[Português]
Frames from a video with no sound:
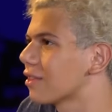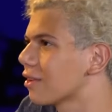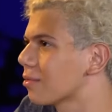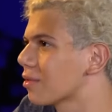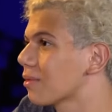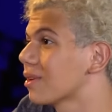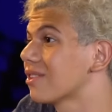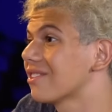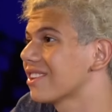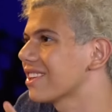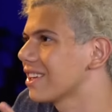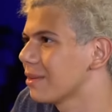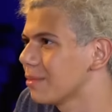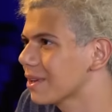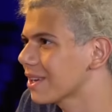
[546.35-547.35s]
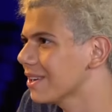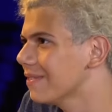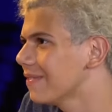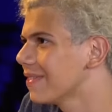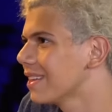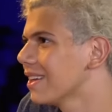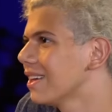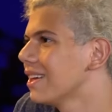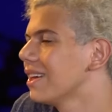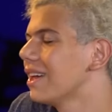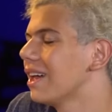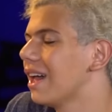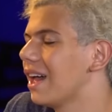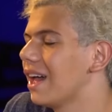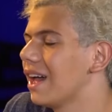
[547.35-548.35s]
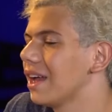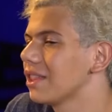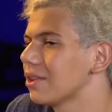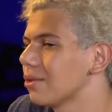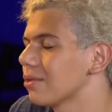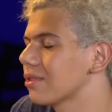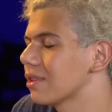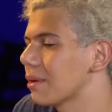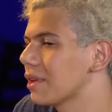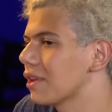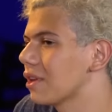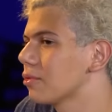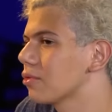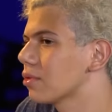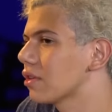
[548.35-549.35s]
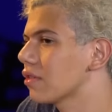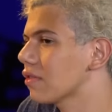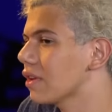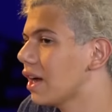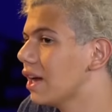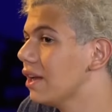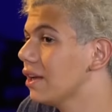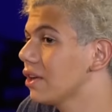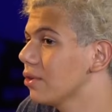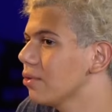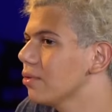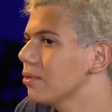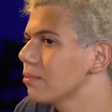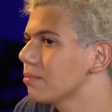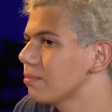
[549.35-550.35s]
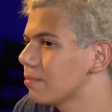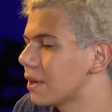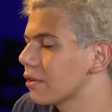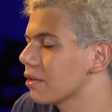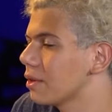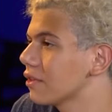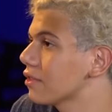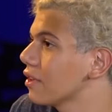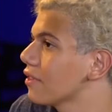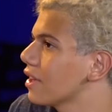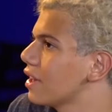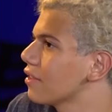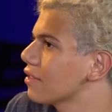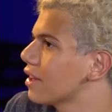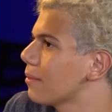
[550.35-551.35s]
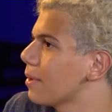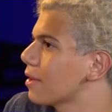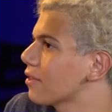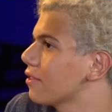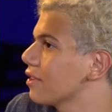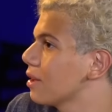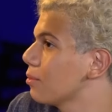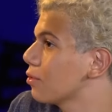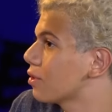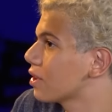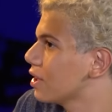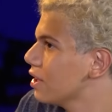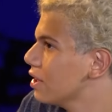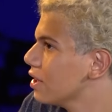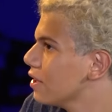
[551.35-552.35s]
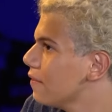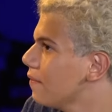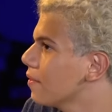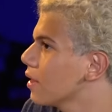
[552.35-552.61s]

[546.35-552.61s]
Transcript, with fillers: aulas por semana de química, é, então eu tendo muito contato com essa área. Eu, particularmente, tenho interesse na parte de química orgânica.